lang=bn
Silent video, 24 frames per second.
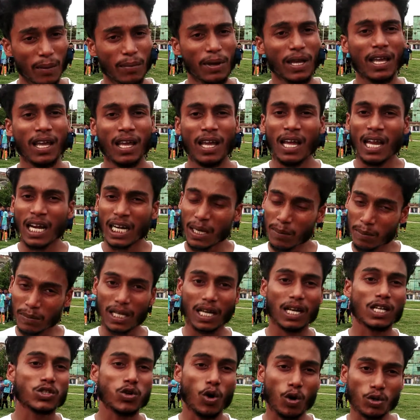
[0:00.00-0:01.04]
ভেবে
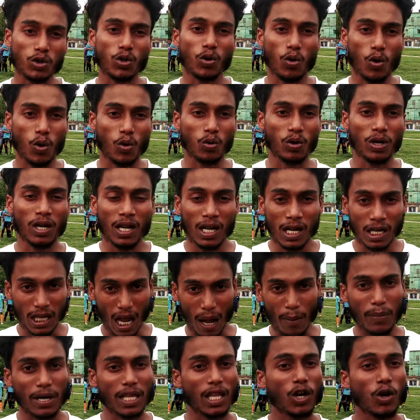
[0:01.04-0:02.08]
টিমটাকে শক্ত করুন
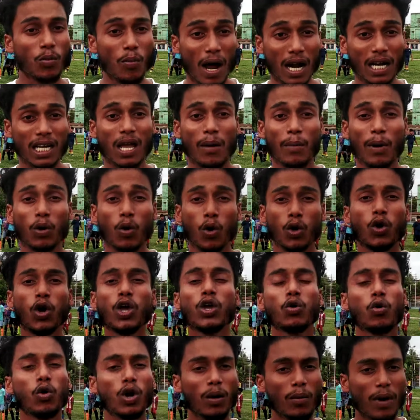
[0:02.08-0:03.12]
আমরা যেন মাঠে আবার হৈ
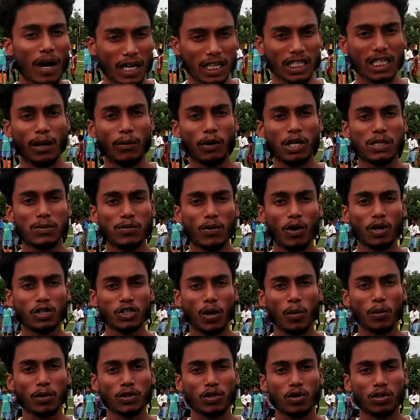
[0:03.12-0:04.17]
হৈ করে মাঠে যাব যাবো ইস্টবেঙ্গল
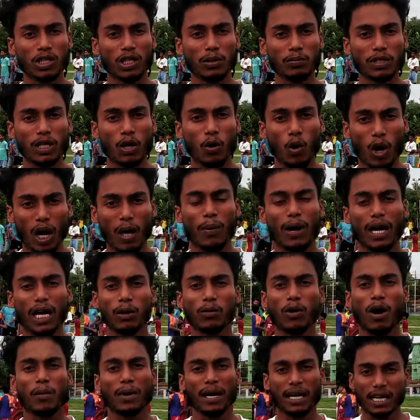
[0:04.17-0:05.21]
সমর্থকদের যে গলা
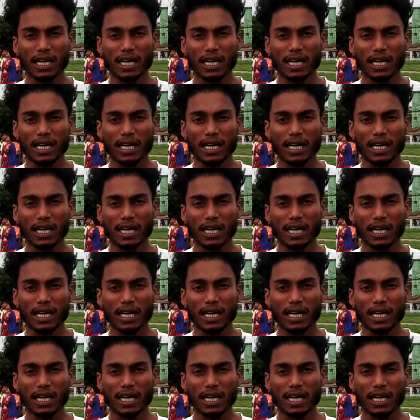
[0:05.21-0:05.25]
ফাটাবো আমরা